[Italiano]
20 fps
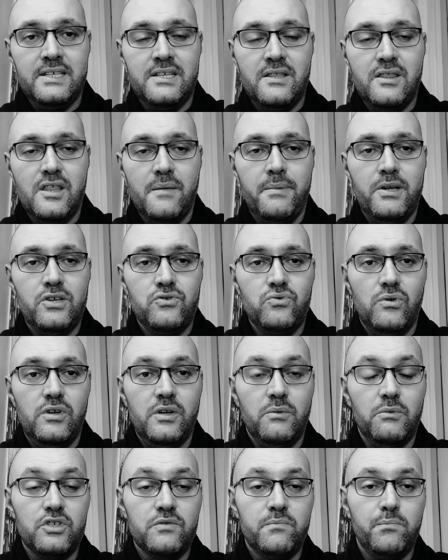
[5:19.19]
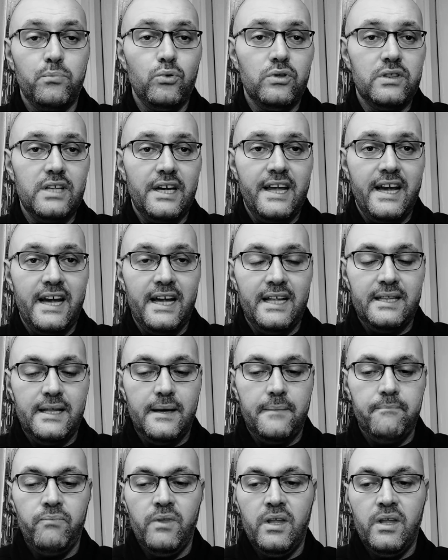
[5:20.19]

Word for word: senza peso sua lingua sputtanata.